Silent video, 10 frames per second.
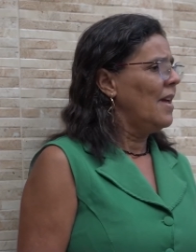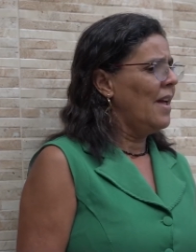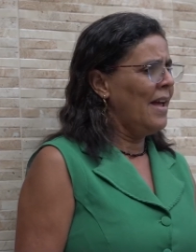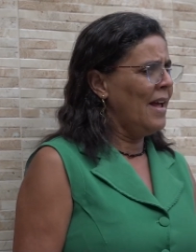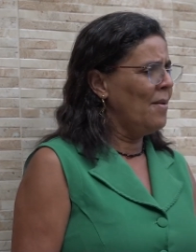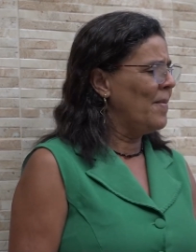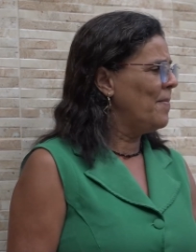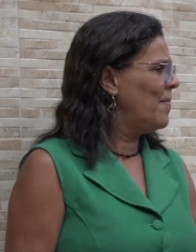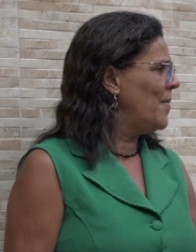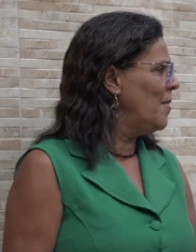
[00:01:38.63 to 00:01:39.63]
É,
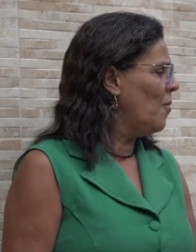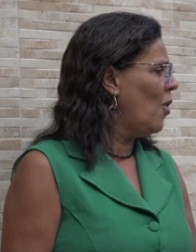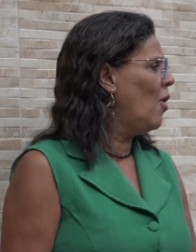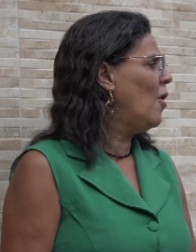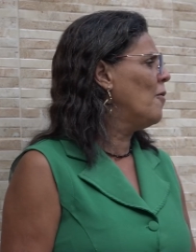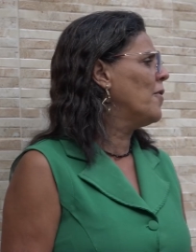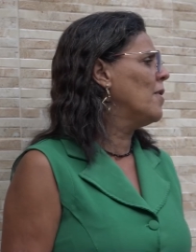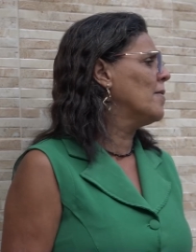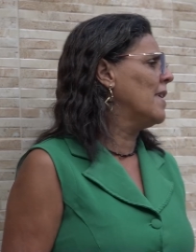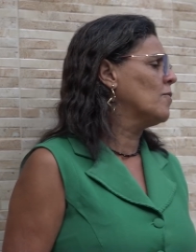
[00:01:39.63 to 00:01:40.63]
imóvel, né?